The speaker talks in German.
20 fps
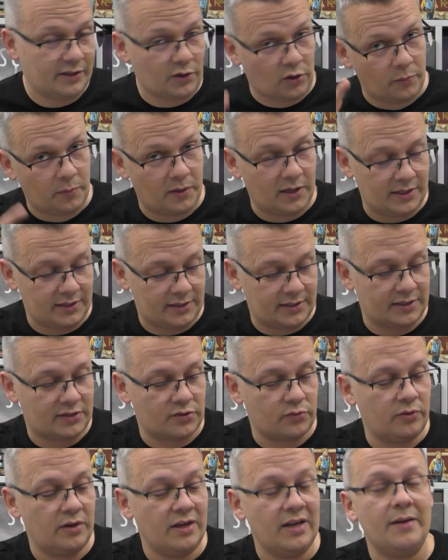kommen gleich
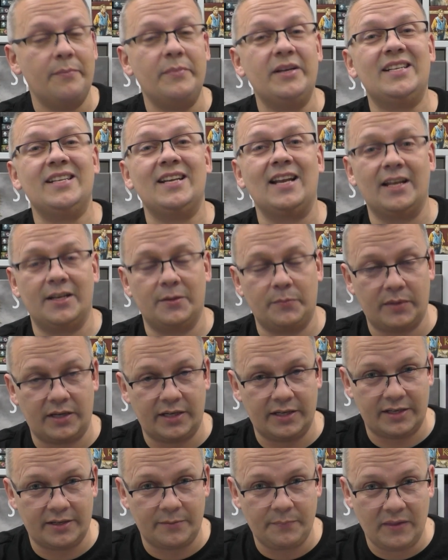dazu. Mit den
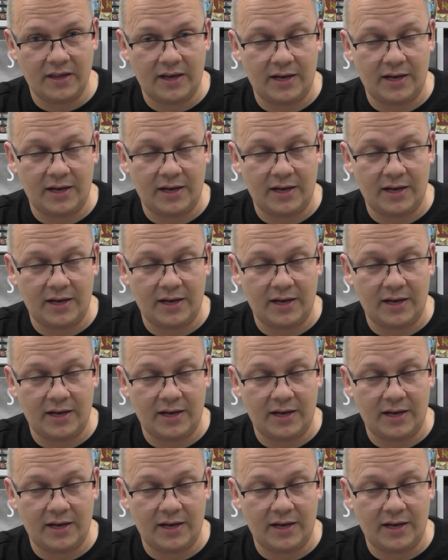Landmarker